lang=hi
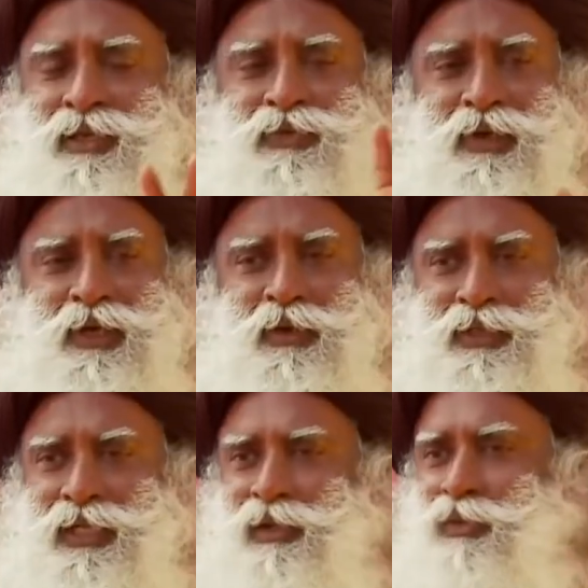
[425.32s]
नहीं है
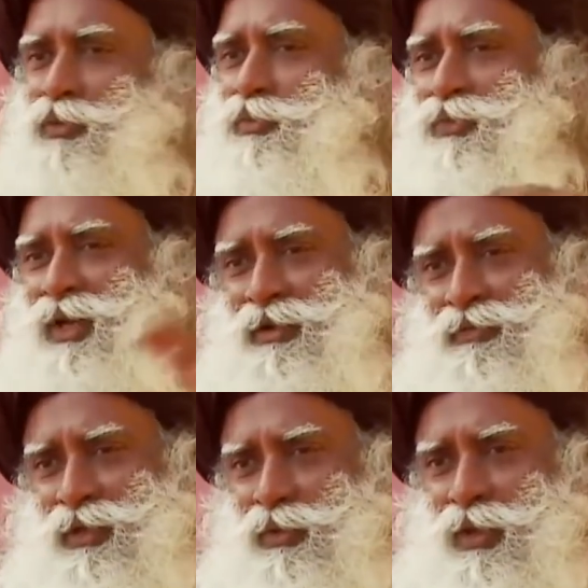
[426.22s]
आप किसी होटल के